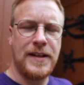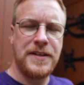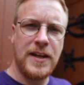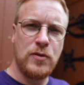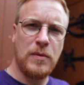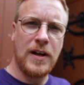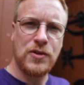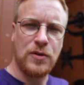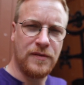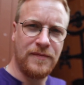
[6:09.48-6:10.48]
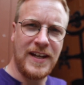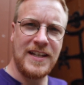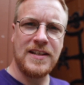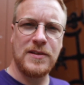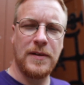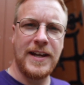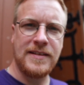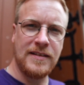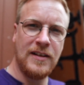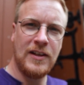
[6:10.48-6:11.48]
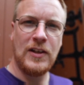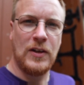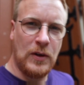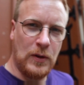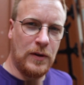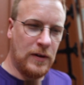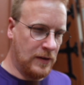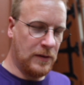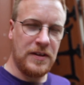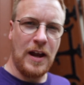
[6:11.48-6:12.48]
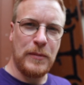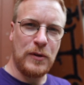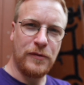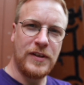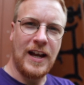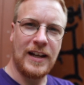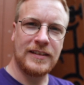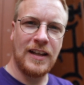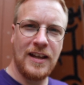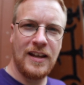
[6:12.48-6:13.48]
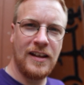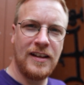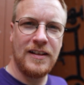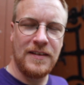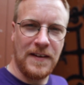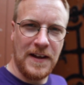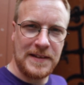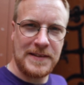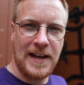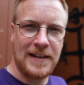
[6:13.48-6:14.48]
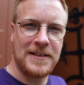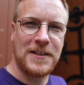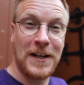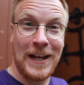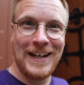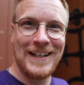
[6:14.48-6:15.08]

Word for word: Welch nette Überraschung. Wir gehen jetzt noch essen. Und dreimal dürft ihr raten, asiatisch.